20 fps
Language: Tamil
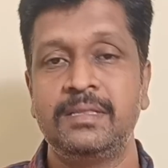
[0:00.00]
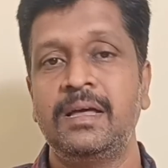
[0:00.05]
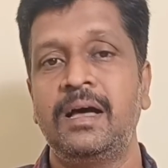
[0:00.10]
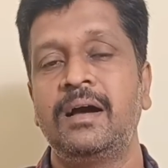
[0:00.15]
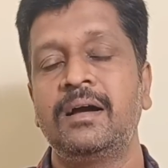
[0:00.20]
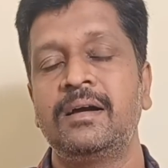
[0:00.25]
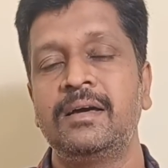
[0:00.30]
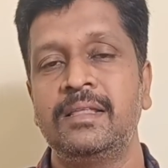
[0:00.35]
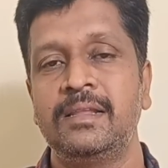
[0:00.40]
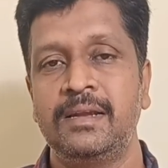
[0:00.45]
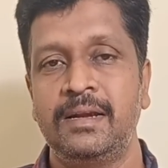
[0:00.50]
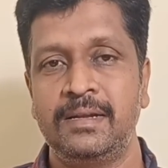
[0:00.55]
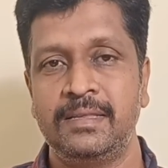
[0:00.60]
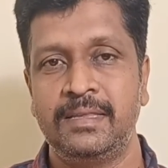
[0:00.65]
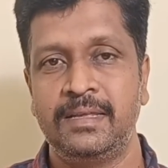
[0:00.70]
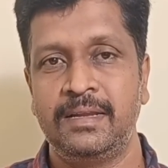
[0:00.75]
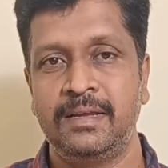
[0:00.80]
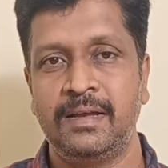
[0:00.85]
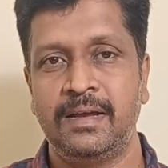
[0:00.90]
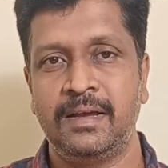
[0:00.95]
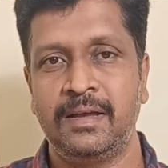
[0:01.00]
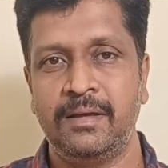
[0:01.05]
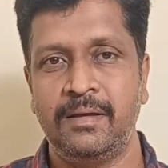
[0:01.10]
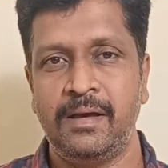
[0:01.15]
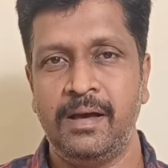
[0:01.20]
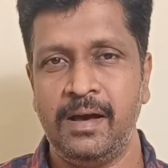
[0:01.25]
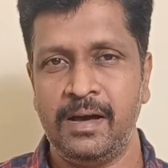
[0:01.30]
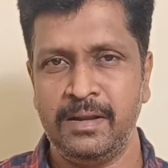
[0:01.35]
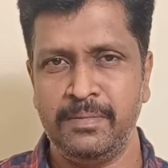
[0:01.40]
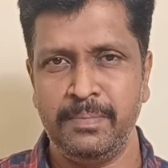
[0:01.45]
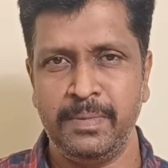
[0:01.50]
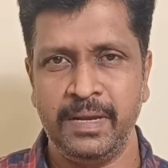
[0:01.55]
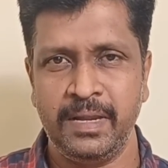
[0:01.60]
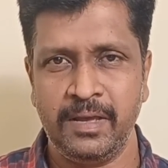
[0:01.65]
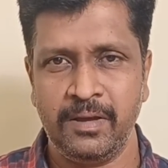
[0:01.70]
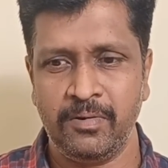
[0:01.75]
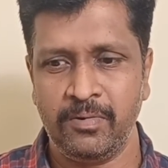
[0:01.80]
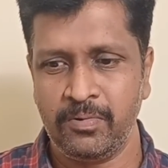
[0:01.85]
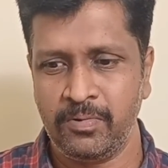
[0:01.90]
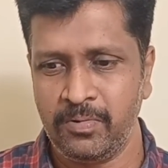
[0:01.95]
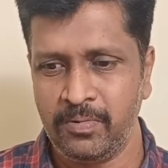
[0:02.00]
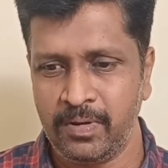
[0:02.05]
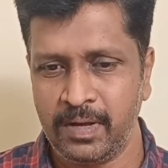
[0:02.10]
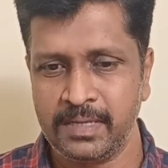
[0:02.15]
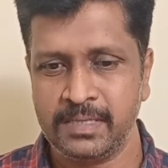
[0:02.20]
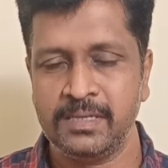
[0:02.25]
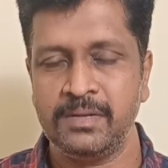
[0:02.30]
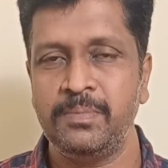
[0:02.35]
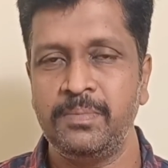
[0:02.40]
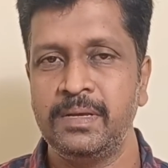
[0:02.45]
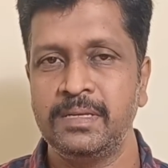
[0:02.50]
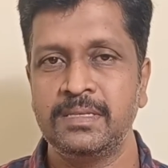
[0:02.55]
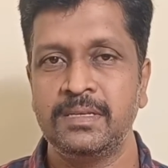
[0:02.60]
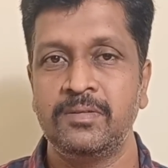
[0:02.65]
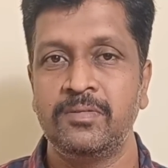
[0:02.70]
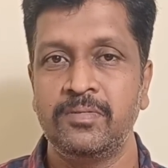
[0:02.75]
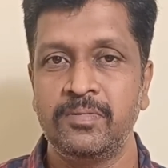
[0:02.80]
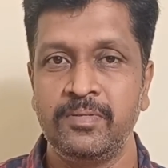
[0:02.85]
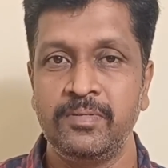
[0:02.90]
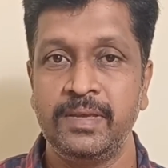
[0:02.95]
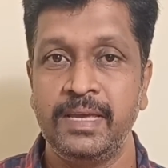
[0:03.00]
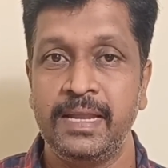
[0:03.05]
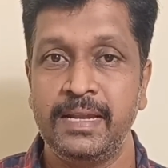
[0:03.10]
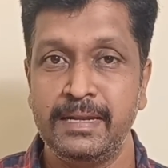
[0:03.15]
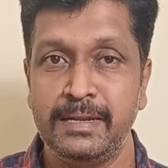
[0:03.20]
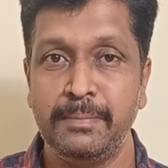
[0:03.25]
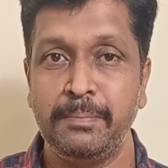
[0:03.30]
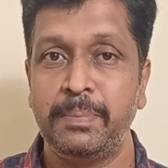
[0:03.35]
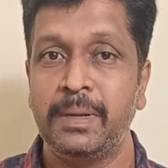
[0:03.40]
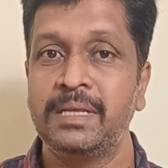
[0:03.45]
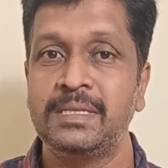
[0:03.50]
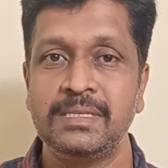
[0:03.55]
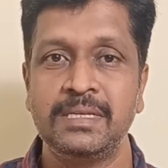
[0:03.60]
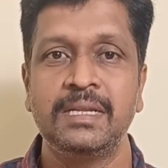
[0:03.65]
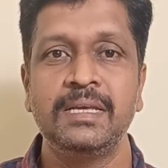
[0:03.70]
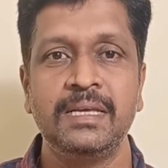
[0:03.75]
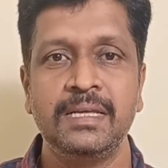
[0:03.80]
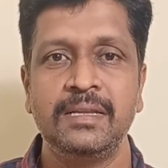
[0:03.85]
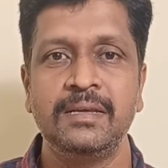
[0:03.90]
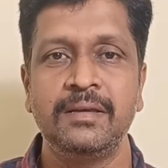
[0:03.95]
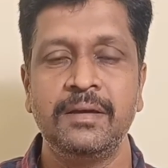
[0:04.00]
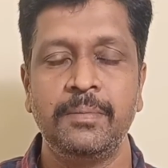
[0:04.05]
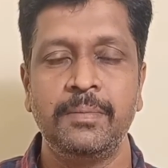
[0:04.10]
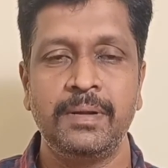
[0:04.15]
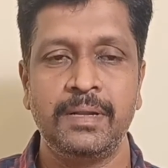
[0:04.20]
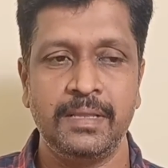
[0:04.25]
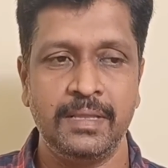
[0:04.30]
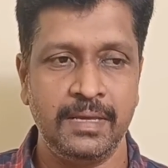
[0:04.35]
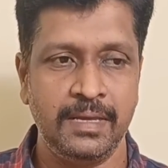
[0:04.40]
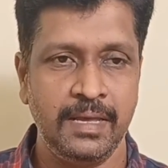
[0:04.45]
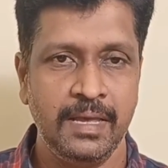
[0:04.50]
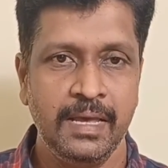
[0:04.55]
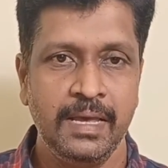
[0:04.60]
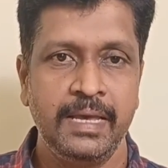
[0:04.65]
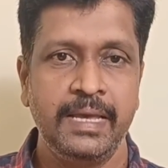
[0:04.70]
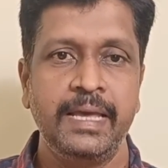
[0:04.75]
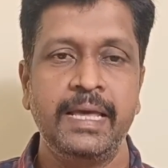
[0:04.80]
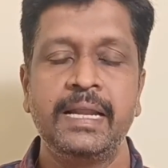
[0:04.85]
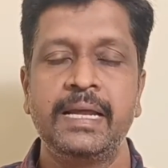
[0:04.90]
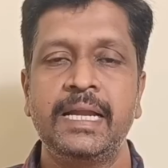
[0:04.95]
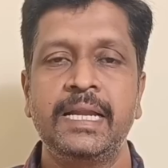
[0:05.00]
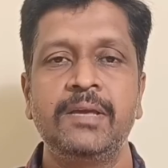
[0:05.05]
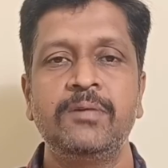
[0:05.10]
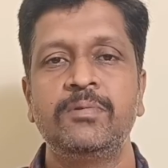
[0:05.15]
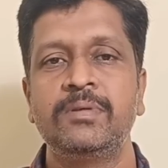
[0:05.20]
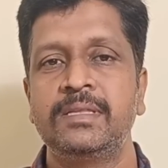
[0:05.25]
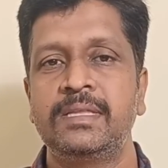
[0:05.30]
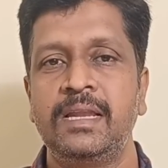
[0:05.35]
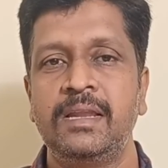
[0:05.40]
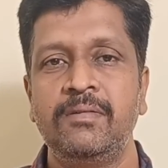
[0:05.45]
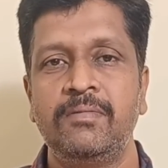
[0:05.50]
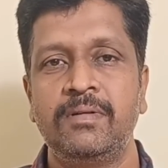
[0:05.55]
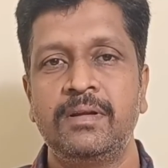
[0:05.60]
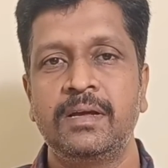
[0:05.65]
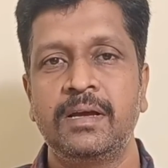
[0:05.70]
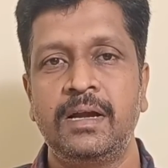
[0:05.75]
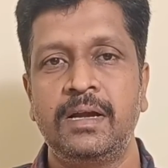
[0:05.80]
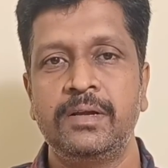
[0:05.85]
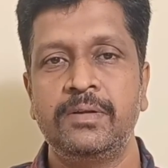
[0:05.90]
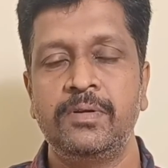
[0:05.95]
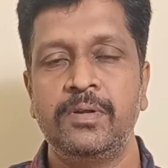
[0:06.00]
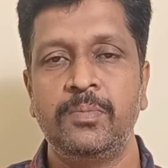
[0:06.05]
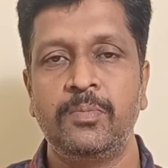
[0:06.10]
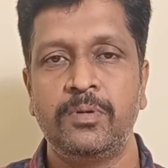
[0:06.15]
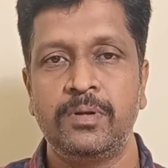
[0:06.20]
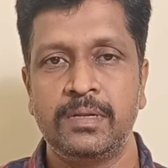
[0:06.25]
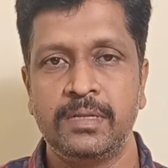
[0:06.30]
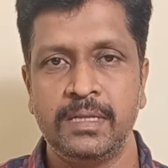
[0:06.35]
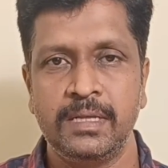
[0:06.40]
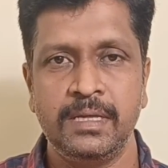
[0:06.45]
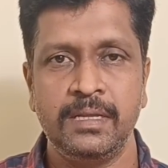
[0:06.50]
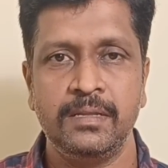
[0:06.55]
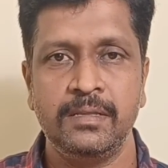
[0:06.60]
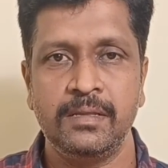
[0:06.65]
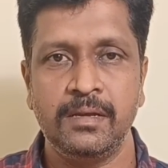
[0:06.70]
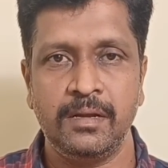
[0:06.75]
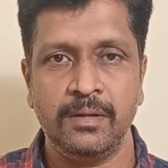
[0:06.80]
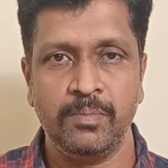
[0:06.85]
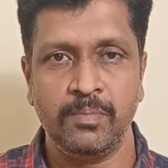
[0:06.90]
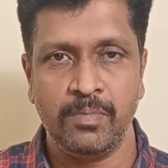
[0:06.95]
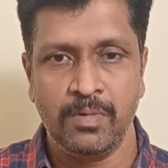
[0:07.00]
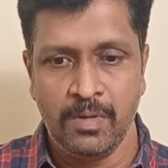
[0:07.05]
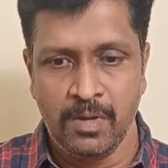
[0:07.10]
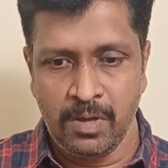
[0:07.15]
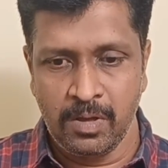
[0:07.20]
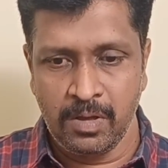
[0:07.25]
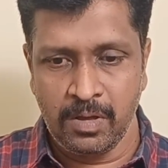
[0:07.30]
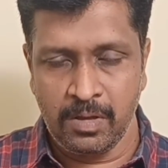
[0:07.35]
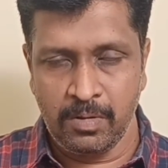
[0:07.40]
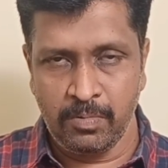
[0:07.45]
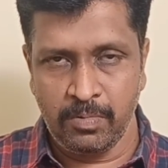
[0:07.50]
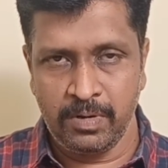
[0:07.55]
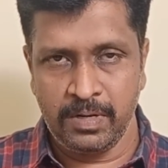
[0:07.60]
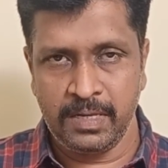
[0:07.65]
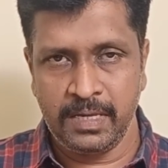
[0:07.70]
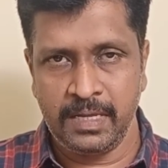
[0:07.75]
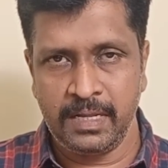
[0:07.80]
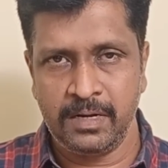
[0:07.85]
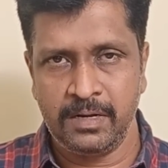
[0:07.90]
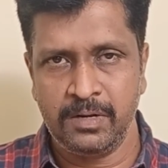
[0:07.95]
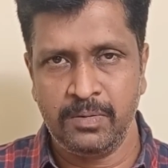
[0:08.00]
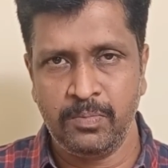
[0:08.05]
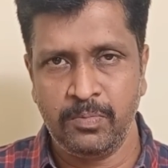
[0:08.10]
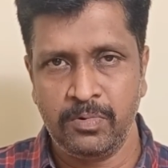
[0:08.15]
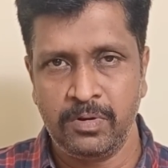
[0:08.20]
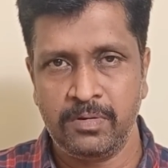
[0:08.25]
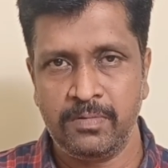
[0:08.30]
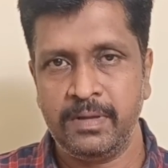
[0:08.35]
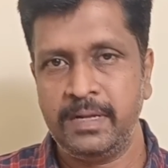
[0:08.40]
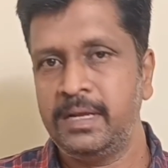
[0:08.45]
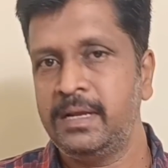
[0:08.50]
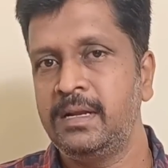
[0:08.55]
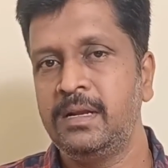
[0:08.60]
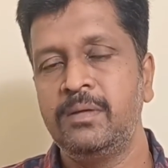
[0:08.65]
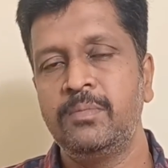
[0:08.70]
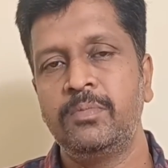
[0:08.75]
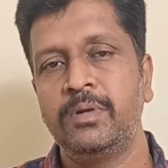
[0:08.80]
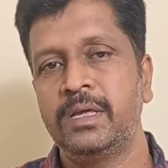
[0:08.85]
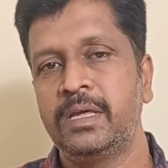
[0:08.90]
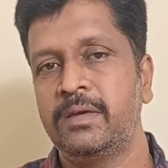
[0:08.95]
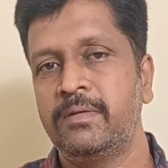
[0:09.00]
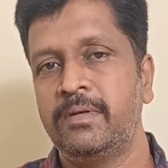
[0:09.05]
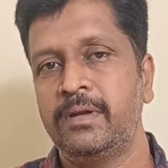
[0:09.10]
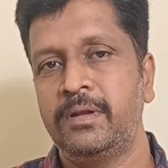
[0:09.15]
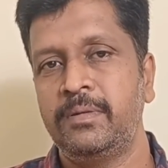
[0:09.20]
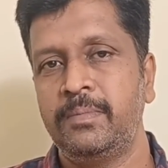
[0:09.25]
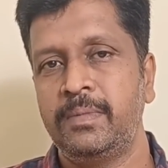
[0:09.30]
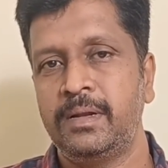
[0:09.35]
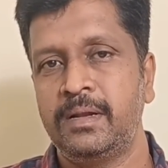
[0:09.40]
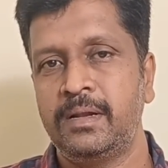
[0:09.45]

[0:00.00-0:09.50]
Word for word: தாக்குதல் நடத்தியிருக்காங்க ஆர்மீனியாவுக்கும் அசர்பைசானுக்கும் என்ன பிரச்சனை இருக்குன்றது ஏற்கனவே ஒரு தெளிவான காணொலி போட்டுருந்தேன் இருந்தாலும் ஒரு இரண்டு மூன்று வரிகளில் முடிக்க வேண்டும்